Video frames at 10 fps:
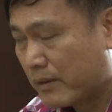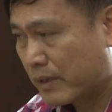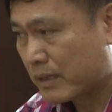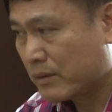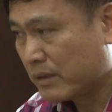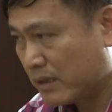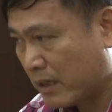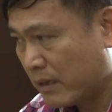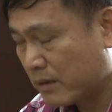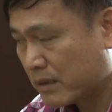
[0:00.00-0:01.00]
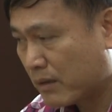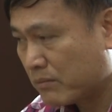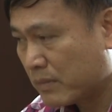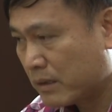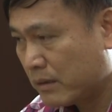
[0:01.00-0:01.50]
Và tôi còn nhớ
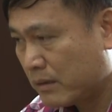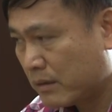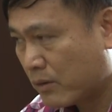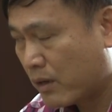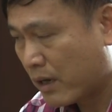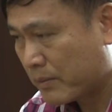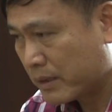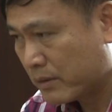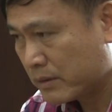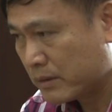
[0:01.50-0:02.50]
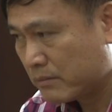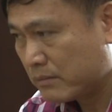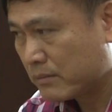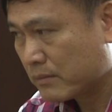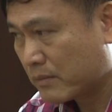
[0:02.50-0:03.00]
trong cái cuộc họp thì tôi
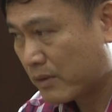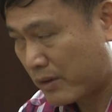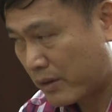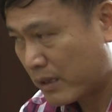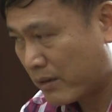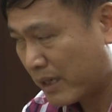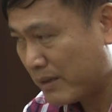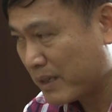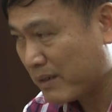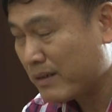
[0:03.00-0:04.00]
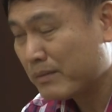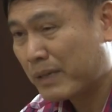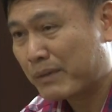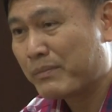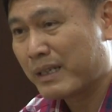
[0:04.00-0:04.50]
nói là có lẽ mình cũng hơi
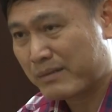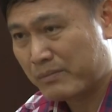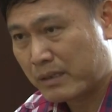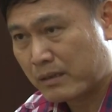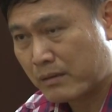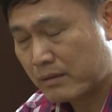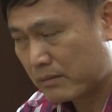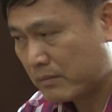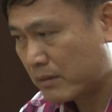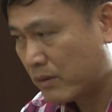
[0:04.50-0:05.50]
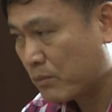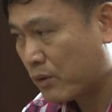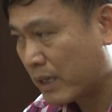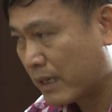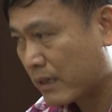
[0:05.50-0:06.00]
mạnh miệng, mình mình tuyên
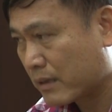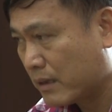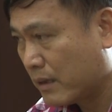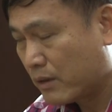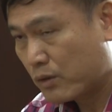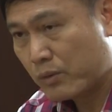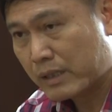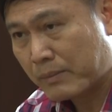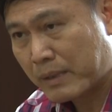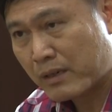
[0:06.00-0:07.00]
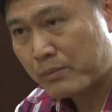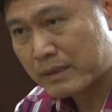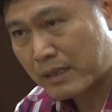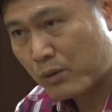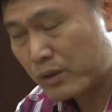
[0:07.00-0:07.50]
bố là tôi quyết tâm
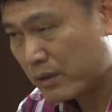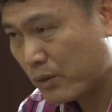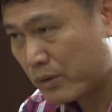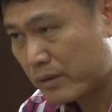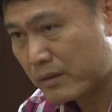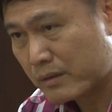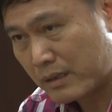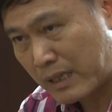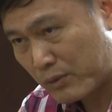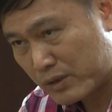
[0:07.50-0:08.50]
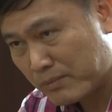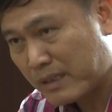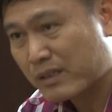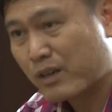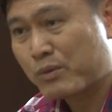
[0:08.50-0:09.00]
2016 thì đội thì thành phố Hồ Chí
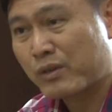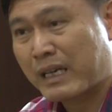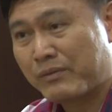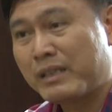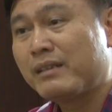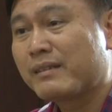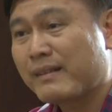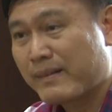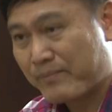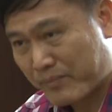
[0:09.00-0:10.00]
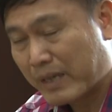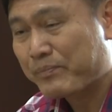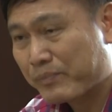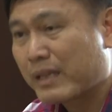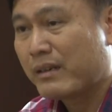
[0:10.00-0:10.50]
Minh sẽ có một đội đá V-League.
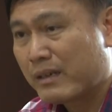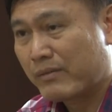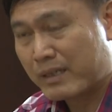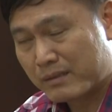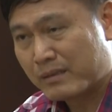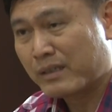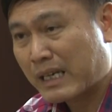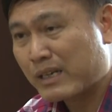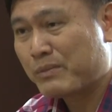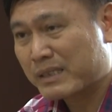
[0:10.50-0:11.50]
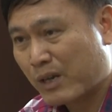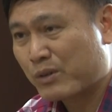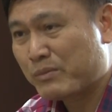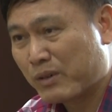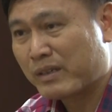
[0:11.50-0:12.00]
Và thực sự đến
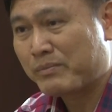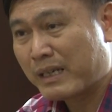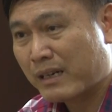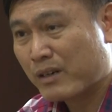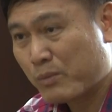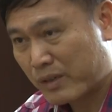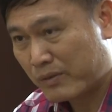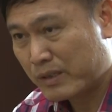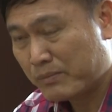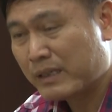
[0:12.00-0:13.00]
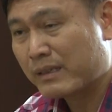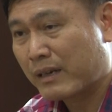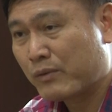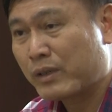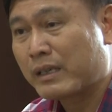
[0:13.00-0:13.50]
2016 thì mọi người biết là câu bộ thành phố Hồ Chí Minh
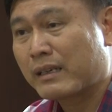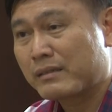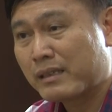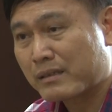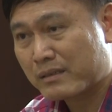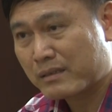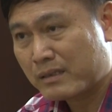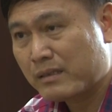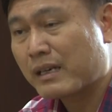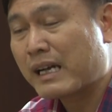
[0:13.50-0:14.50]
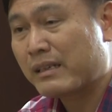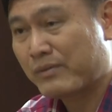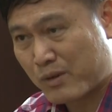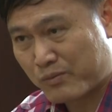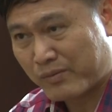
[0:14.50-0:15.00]
đã vô địch hạng nhất trước hai
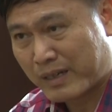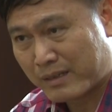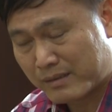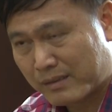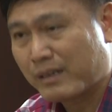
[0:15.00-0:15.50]
vòng và